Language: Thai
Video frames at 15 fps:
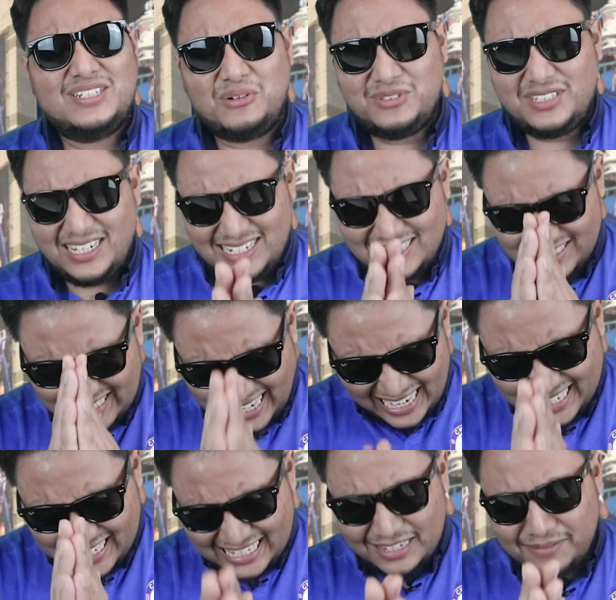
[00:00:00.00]
รเชลซีก็ใจ
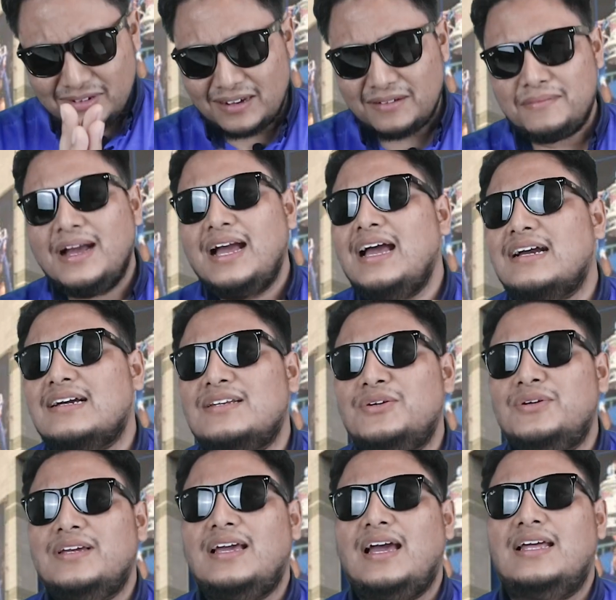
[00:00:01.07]
ดีมากๆโด
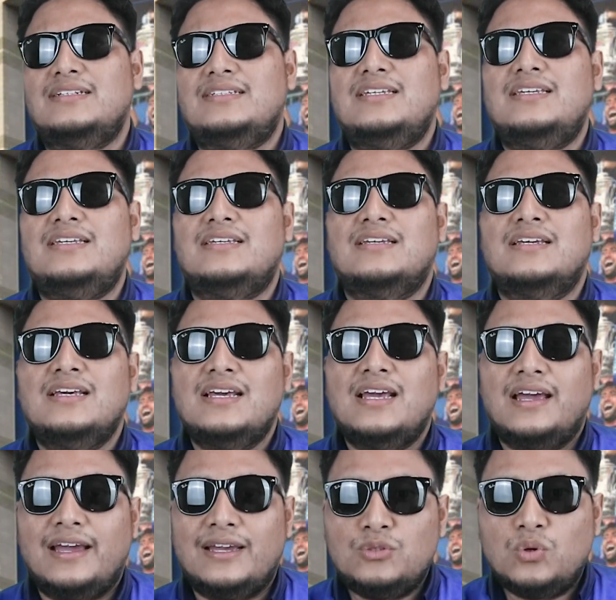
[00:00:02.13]
ยการที่
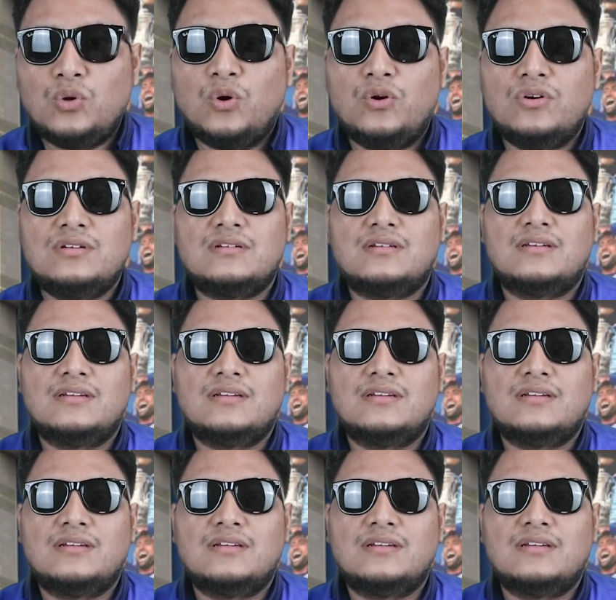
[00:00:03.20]
ให้ทุกคน